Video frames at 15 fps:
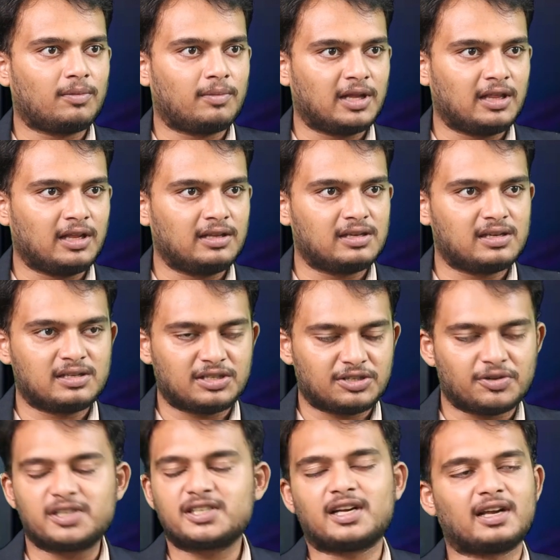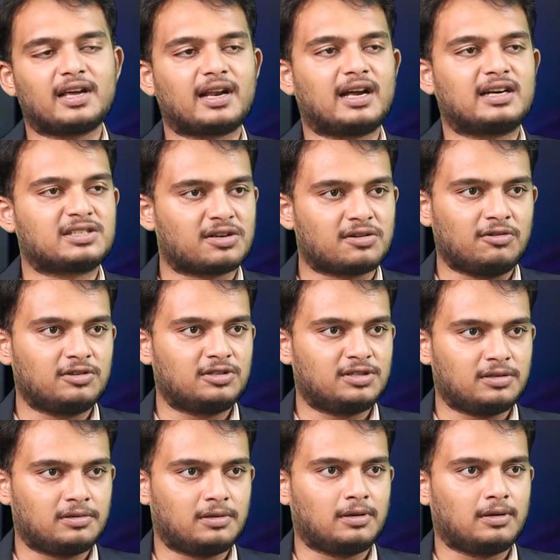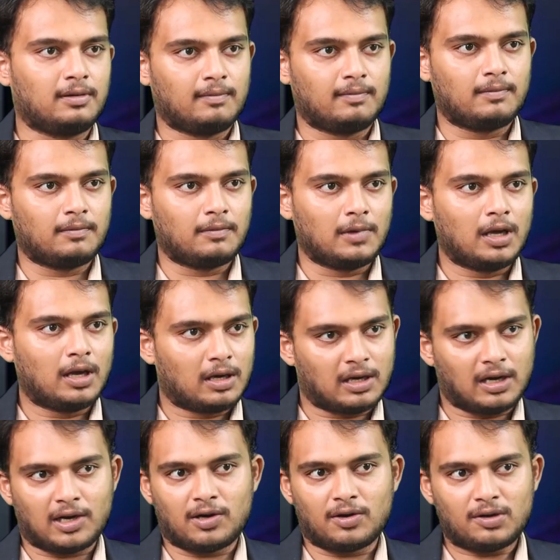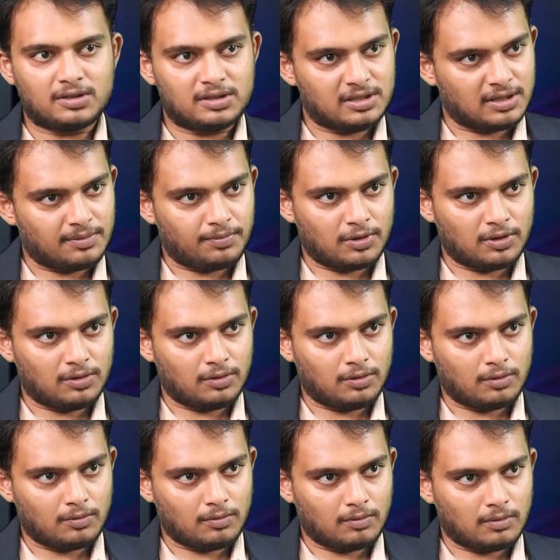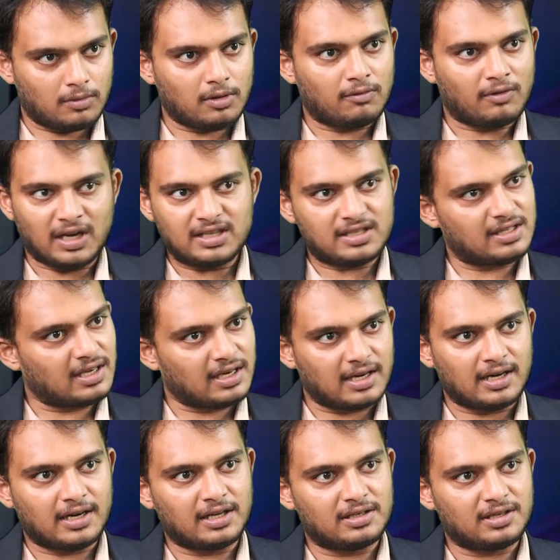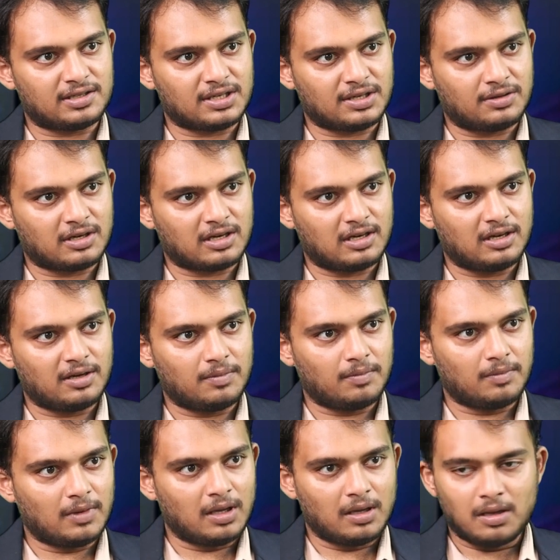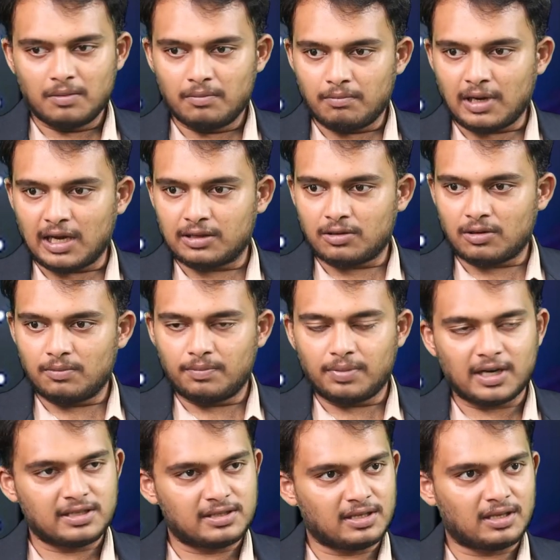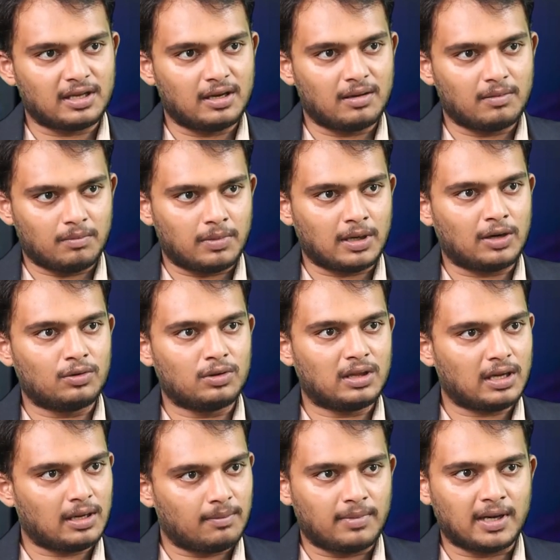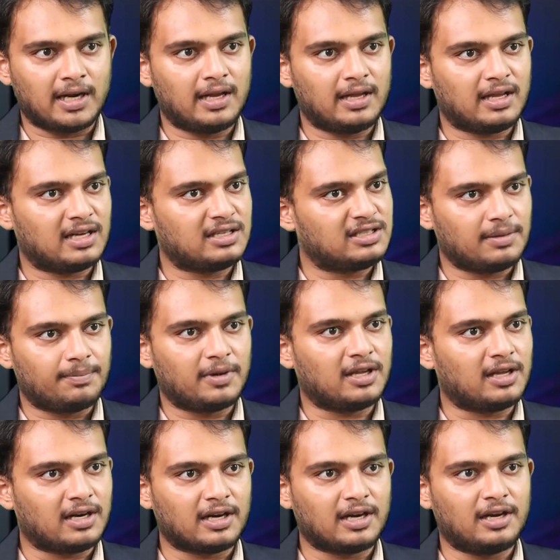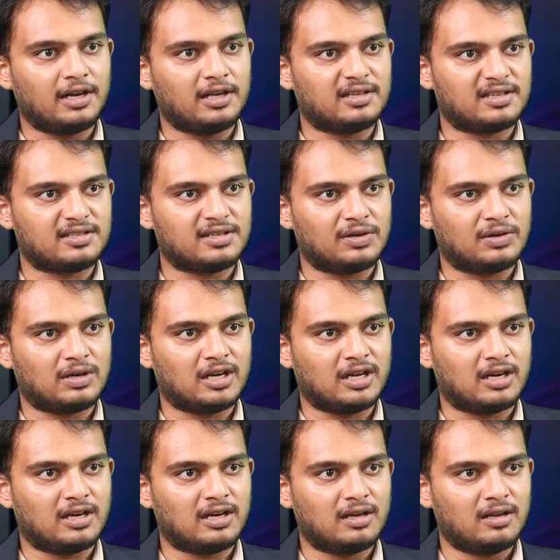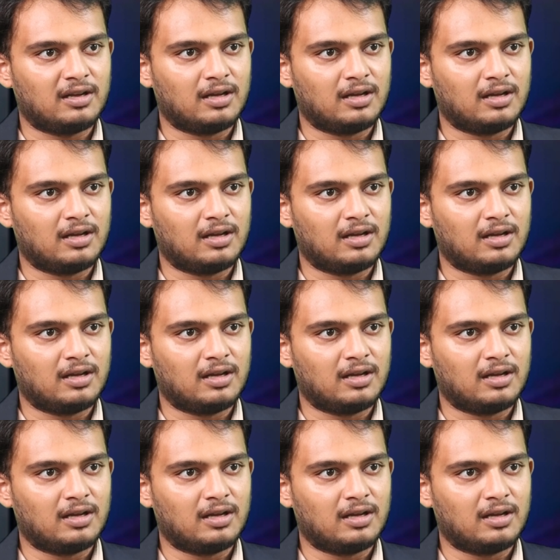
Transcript: కూడా బంధించే సిచ్యువేషన్కి రాష్ట్రం వచ్చింది కరోనా వచ్చినప్పుడు వైన్స్ దగ్గర టీచర్సే ఉండాలి బాత్రూమ్ పరిస్థితి బాగుందా బాలేదా అని చెప్పేదానికి టీచర్సే ఉండాలా